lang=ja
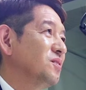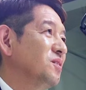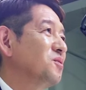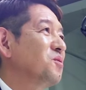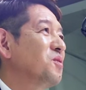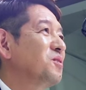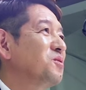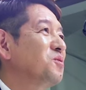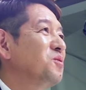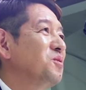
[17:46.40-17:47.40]
いやそれは
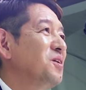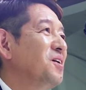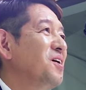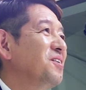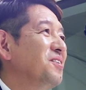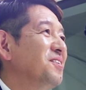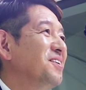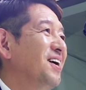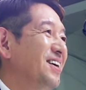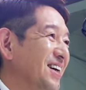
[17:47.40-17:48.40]
ちょっと言えないあ
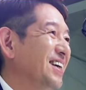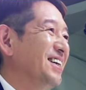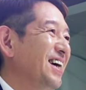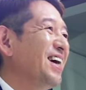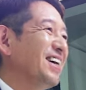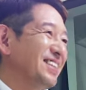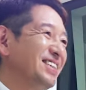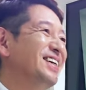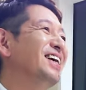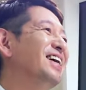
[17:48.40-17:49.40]
言えないです、ね、言えないですね